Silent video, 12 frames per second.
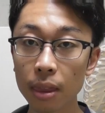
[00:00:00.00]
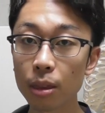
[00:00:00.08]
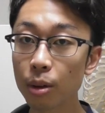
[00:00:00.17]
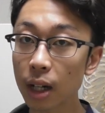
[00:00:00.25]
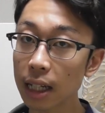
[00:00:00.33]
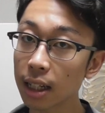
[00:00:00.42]

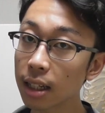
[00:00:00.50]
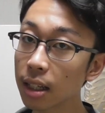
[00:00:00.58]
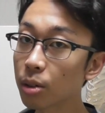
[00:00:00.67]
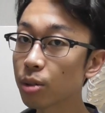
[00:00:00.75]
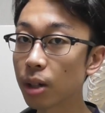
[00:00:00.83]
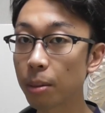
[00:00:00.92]
どっか痛いっ
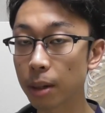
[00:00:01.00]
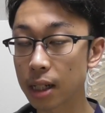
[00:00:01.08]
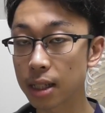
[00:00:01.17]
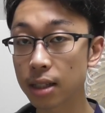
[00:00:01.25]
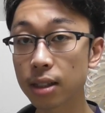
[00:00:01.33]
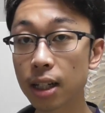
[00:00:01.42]
てことはやっぱ
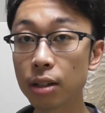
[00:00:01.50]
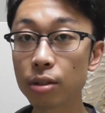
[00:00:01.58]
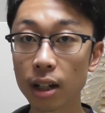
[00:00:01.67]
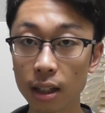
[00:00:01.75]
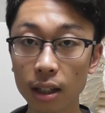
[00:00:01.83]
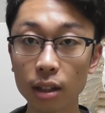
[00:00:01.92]
り少ないの
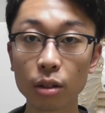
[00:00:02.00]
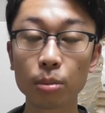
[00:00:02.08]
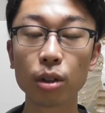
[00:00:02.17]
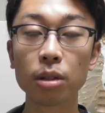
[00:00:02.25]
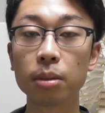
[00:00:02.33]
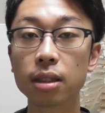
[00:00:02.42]
かなと
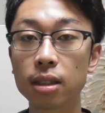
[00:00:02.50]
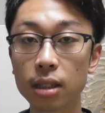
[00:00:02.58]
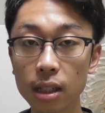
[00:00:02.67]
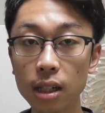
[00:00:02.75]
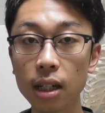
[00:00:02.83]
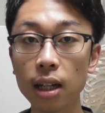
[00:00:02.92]
思います
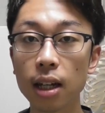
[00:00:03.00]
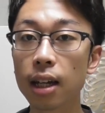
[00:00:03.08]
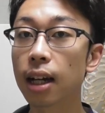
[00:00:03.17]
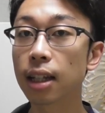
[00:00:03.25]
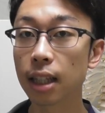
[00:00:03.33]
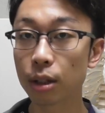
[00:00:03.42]
し
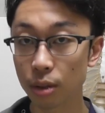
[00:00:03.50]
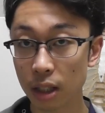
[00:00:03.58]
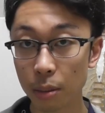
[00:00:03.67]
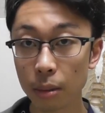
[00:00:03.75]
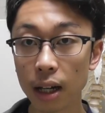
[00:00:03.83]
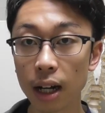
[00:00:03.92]
肩の
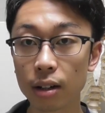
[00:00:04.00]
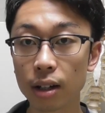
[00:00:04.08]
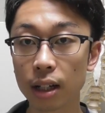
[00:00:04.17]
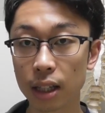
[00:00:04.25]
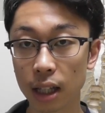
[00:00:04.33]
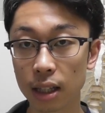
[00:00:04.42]
痛みがある
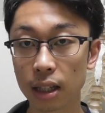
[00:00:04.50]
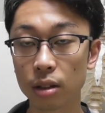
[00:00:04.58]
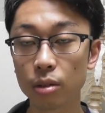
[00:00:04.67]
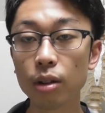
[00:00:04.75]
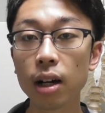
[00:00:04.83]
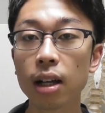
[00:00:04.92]
方ってい
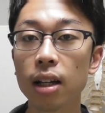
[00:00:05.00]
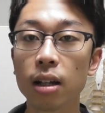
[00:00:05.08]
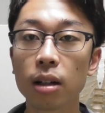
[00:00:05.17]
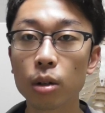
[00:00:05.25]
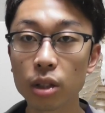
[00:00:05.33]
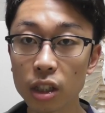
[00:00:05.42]
うのは
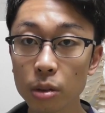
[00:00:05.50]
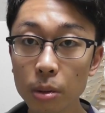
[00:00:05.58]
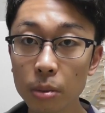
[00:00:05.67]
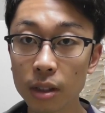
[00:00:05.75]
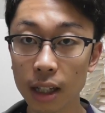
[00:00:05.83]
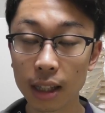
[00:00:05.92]
腰の
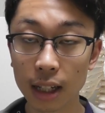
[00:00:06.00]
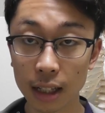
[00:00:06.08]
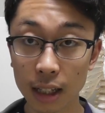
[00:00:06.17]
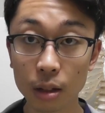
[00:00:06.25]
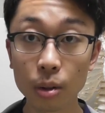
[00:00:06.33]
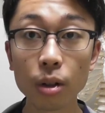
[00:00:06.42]
部分だったり
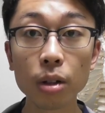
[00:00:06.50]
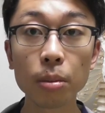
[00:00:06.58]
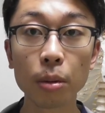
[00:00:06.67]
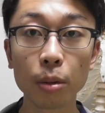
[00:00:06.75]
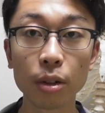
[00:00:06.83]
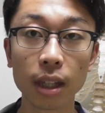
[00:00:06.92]
というところ
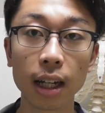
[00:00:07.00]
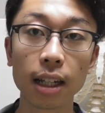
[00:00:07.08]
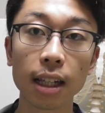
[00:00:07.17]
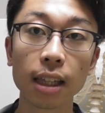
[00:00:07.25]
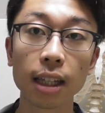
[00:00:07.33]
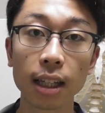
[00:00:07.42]
も問題
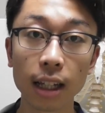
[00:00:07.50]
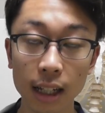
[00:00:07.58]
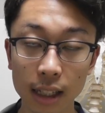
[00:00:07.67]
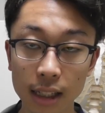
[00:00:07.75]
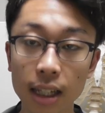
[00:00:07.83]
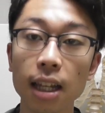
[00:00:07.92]
になっていた
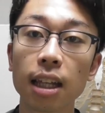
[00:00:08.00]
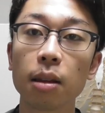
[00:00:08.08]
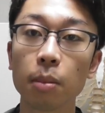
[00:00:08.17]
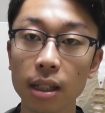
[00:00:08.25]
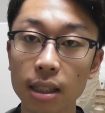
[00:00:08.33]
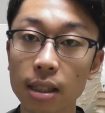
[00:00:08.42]
りしていき
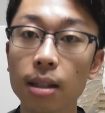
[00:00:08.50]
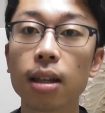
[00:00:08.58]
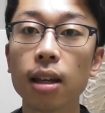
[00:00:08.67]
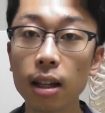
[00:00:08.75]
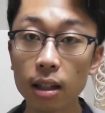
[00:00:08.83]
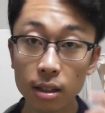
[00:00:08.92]
ます
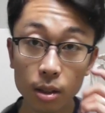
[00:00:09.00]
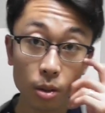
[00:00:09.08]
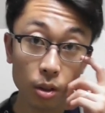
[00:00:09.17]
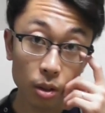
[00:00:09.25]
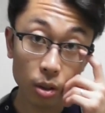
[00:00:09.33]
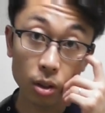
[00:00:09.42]
そ
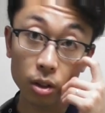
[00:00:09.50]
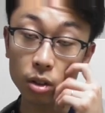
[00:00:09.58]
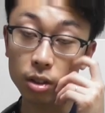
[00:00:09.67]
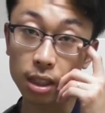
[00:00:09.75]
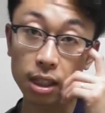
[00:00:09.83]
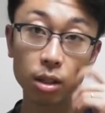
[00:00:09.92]
このところ
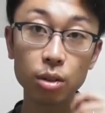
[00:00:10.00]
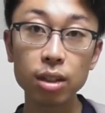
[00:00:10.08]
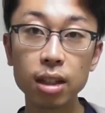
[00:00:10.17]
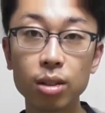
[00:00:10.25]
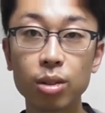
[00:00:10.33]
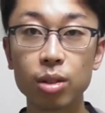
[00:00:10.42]
の治療っ
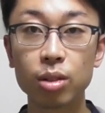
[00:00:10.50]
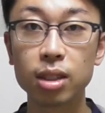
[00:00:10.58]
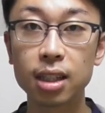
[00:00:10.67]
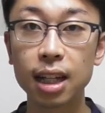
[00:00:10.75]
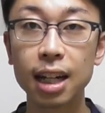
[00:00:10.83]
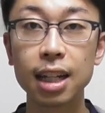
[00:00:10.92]
ていうところを
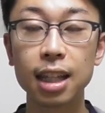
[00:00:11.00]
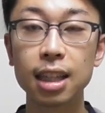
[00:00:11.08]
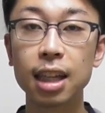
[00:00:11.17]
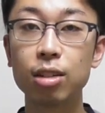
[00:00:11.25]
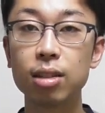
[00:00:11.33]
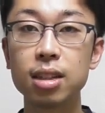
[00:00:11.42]
しっかりやっ
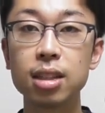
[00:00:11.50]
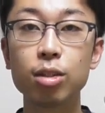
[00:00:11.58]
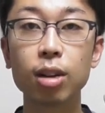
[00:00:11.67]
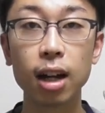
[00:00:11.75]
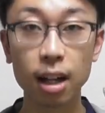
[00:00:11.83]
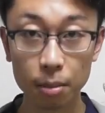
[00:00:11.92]
ていく必
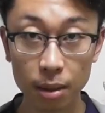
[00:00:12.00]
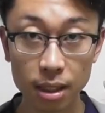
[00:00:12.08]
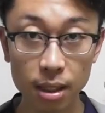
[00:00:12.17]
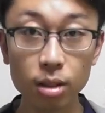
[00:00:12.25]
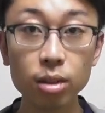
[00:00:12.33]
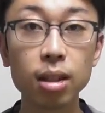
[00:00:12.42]
要がありま
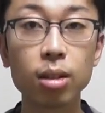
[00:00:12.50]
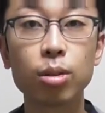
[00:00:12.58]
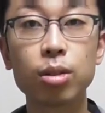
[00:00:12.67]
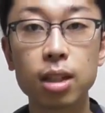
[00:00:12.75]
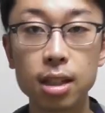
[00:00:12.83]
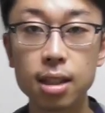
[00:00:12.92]
すよっていうと
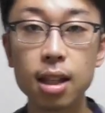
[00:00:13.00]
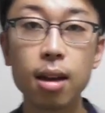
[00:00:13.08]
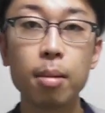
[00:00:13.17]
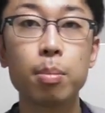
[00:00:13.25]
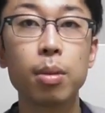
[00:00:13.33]
ころですね